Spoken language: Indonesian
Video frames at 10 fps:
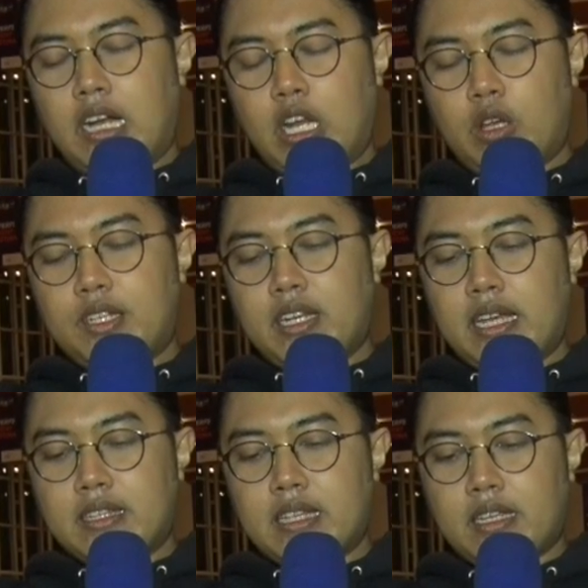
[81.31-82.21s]
kalau
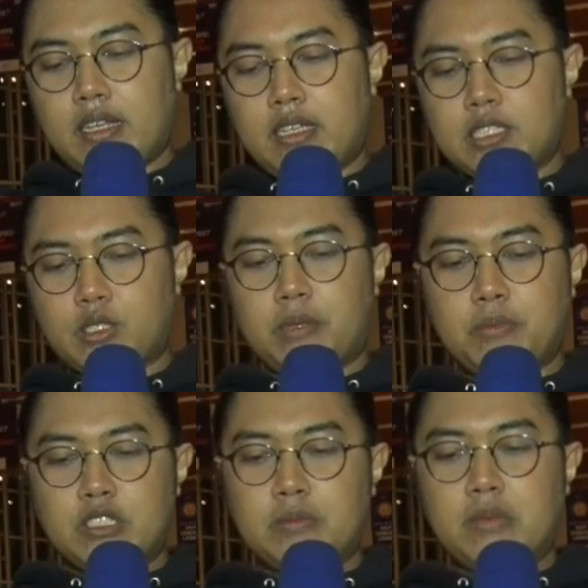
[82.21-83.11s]
dilihat dari history
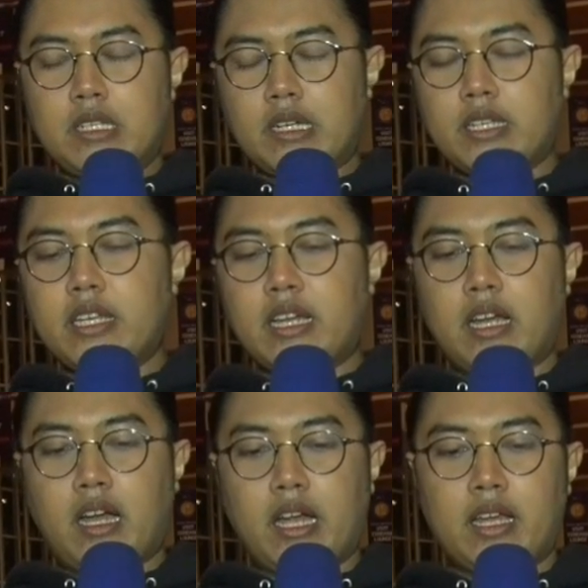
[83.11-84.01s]
pun sebenarnya ya
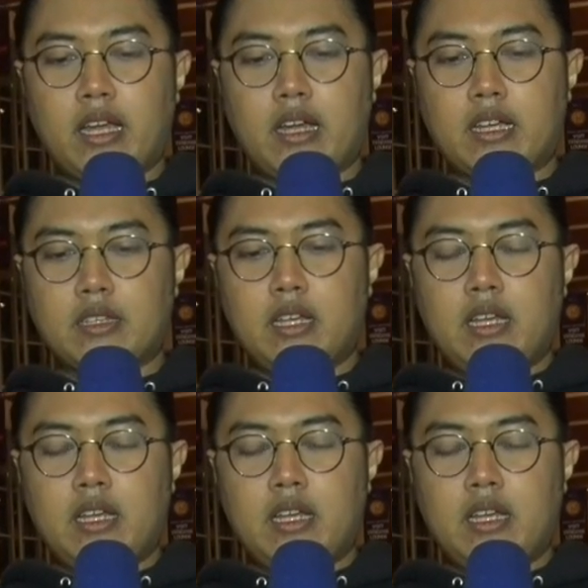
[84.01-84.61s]
kayak ket,